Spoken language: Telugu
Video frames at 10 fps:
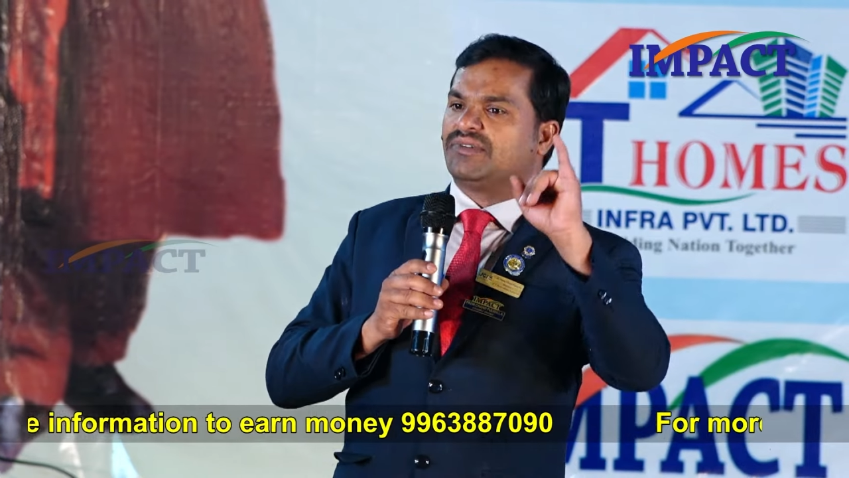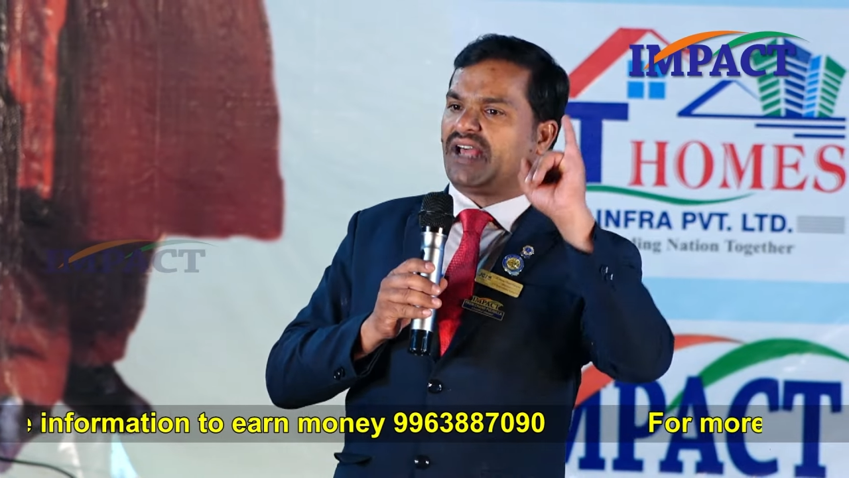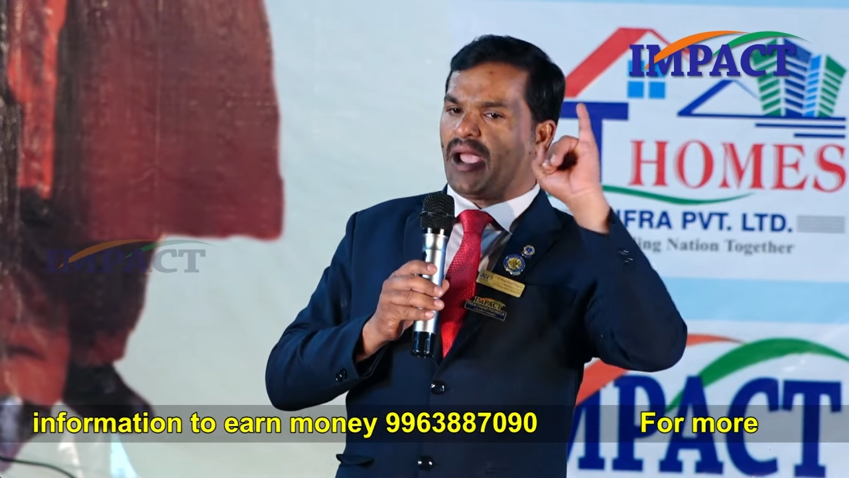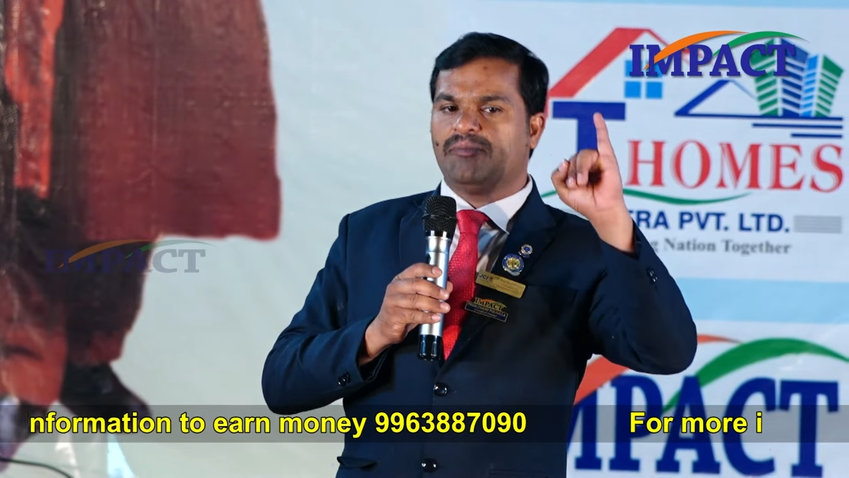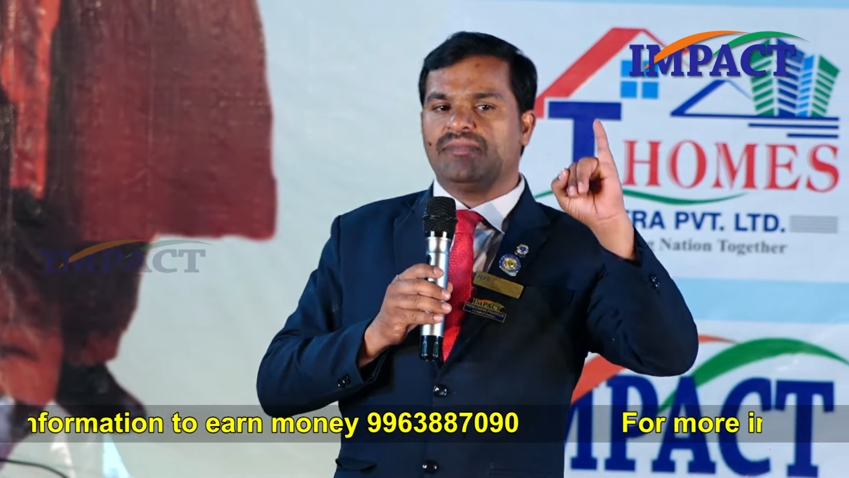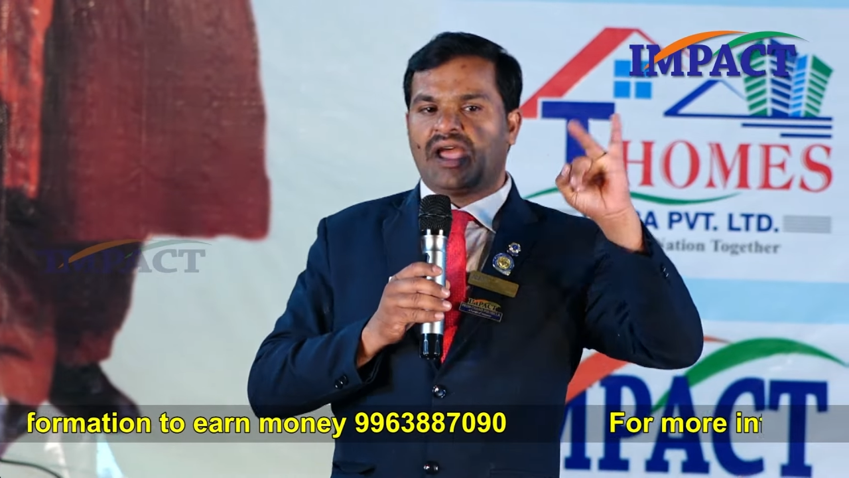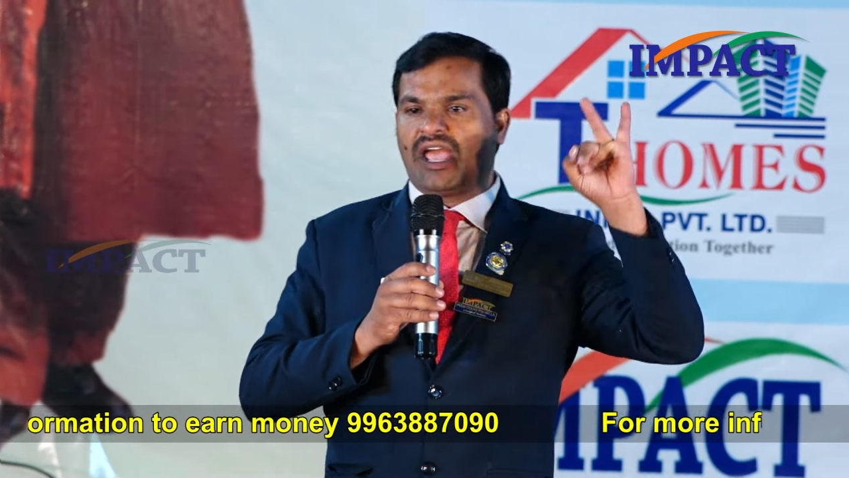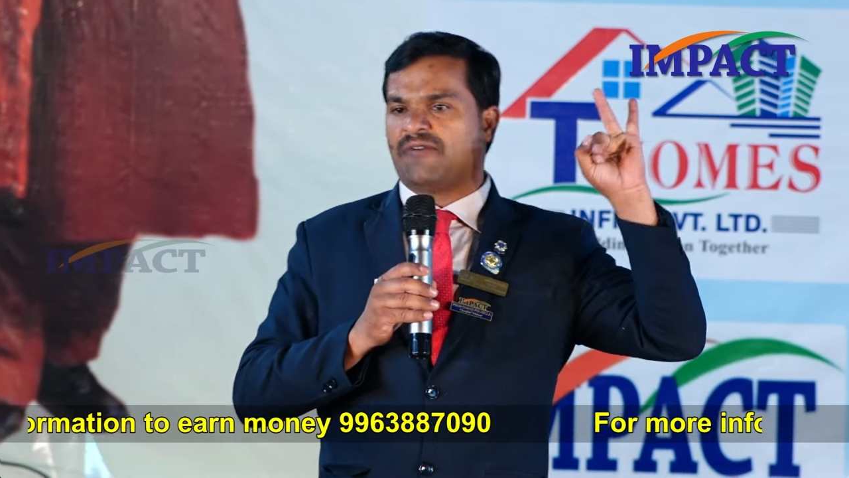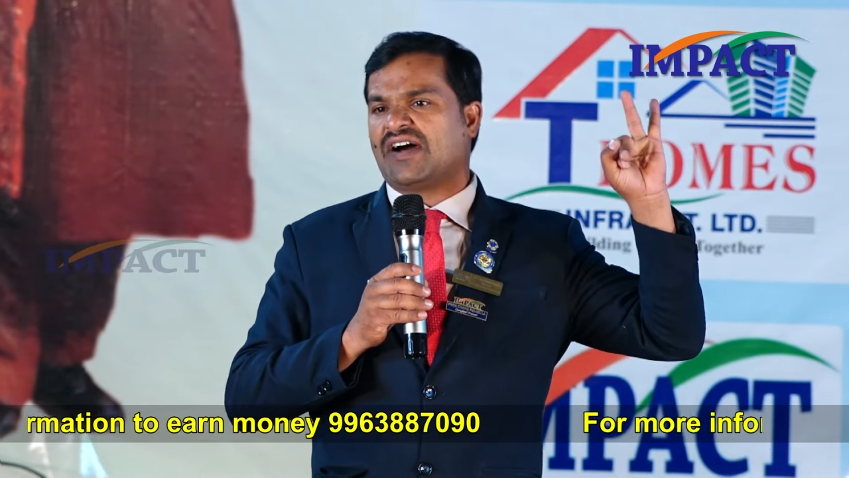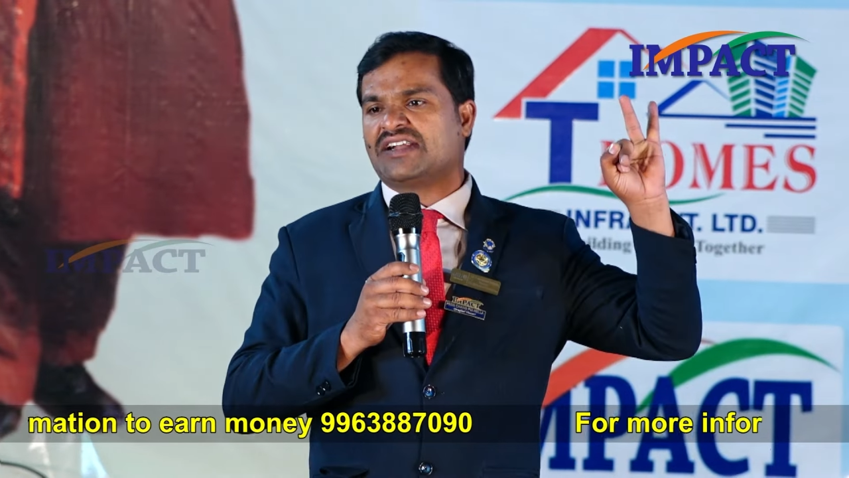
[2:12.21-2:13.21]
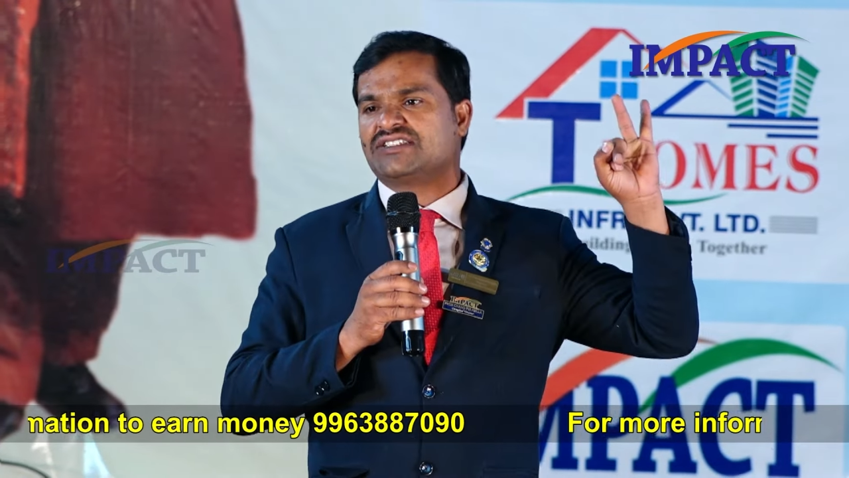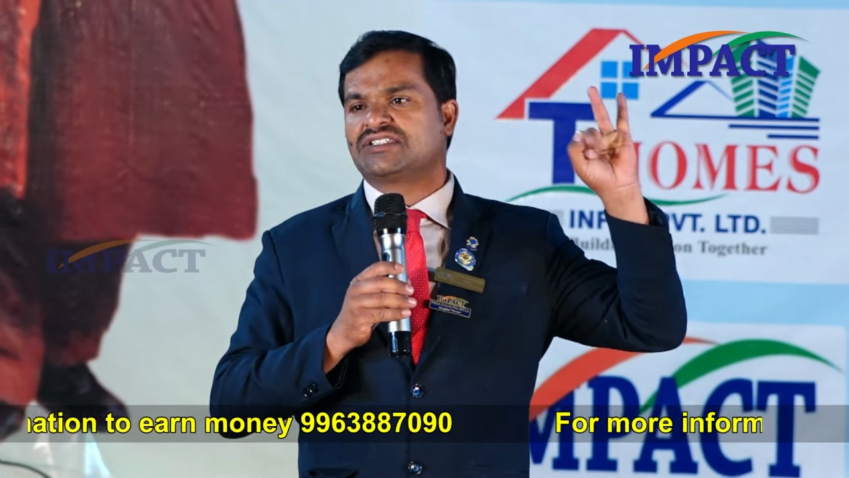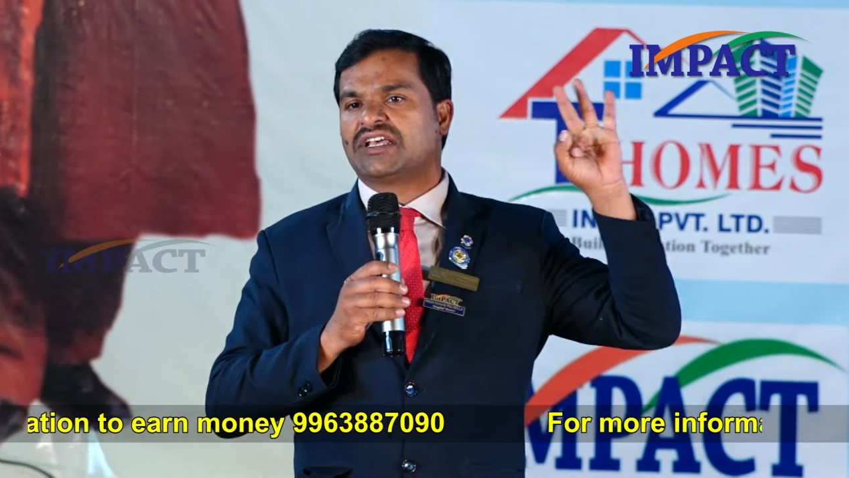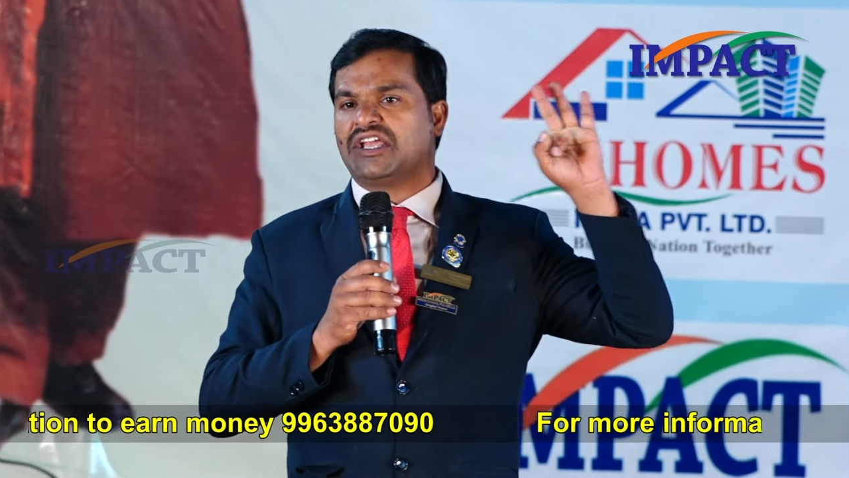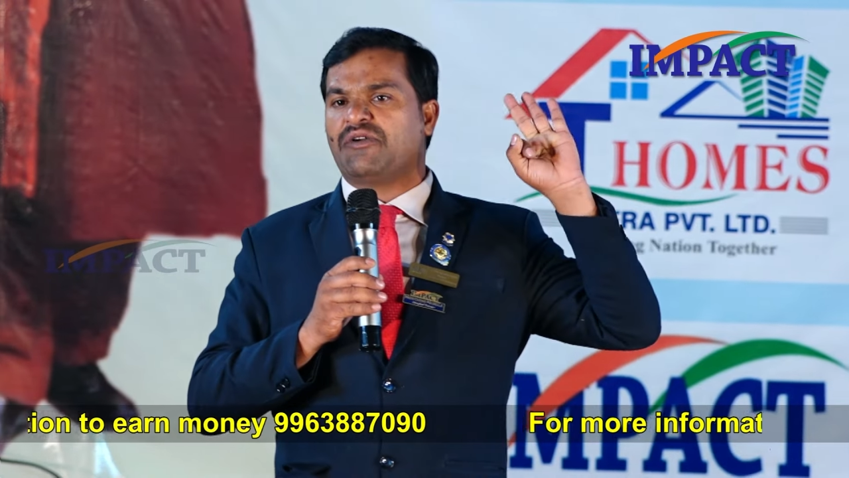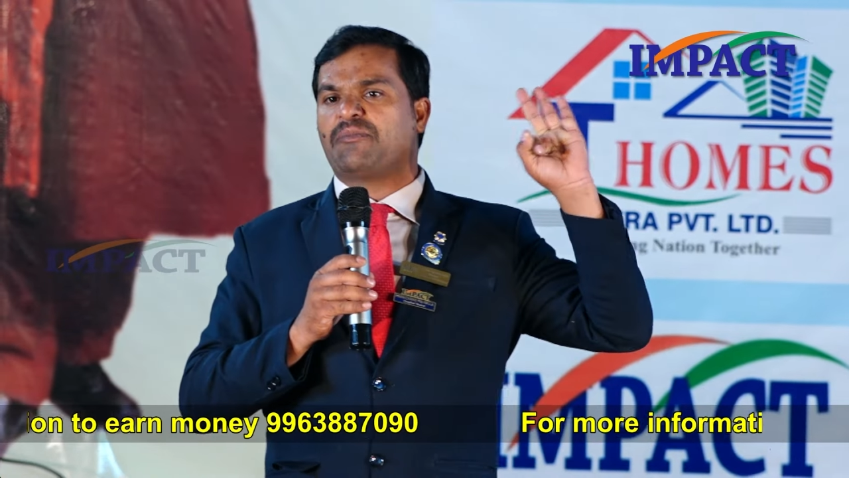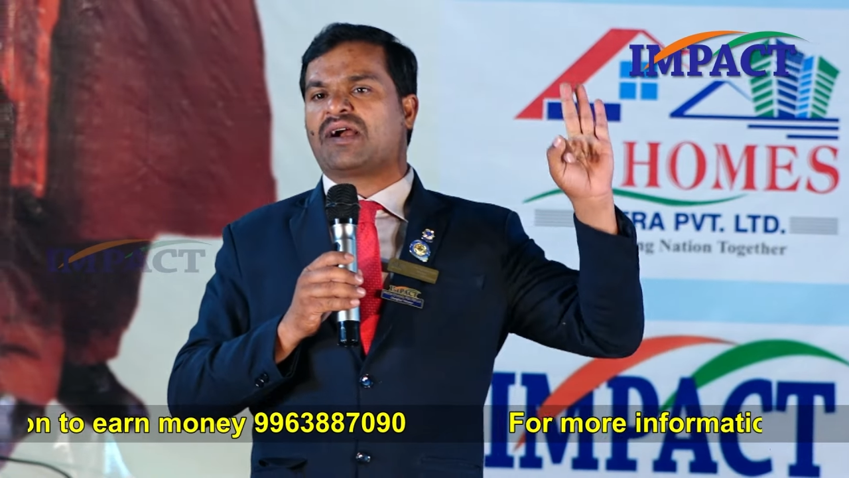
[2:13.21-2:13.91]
టైం ఎఫర్ట్స్ ఇవి